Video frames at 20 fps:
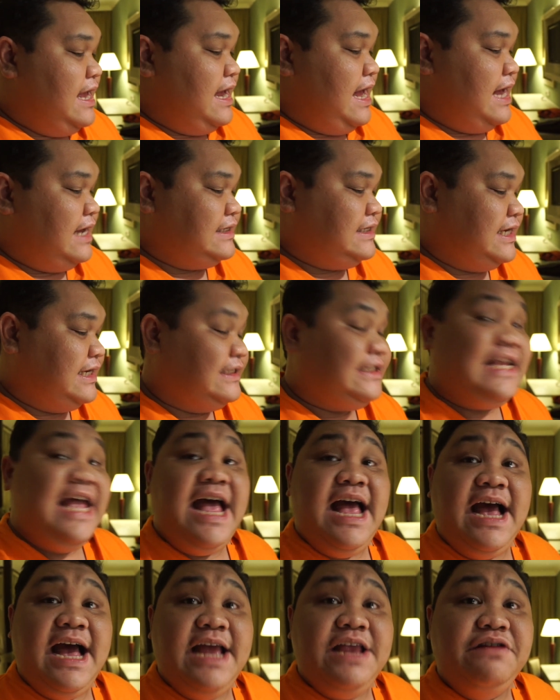ang
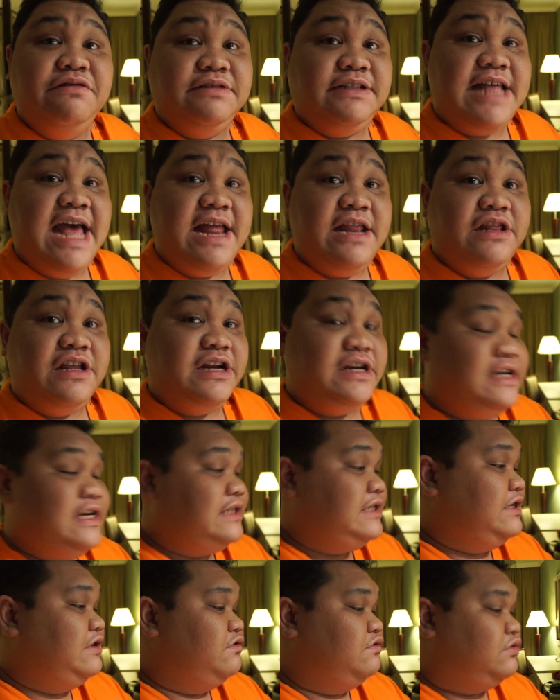saksakan, yung standard na
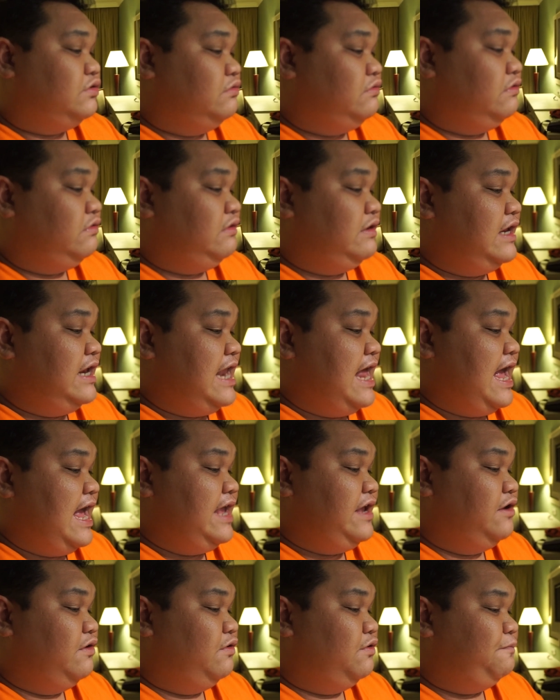sinusunod nila
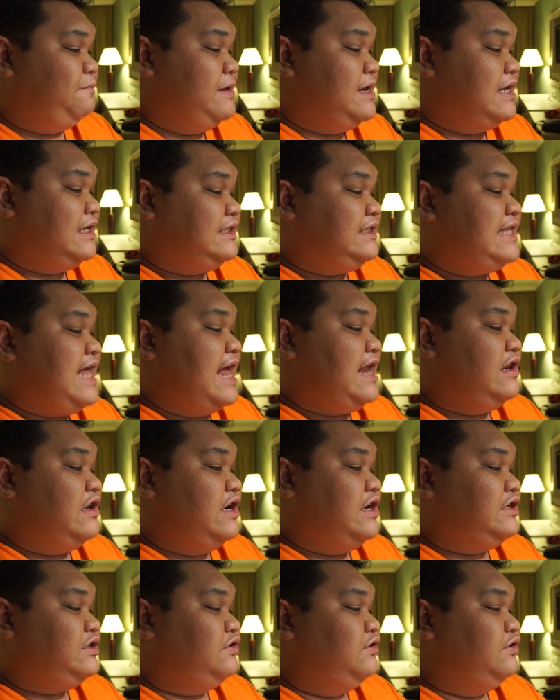ay European standard.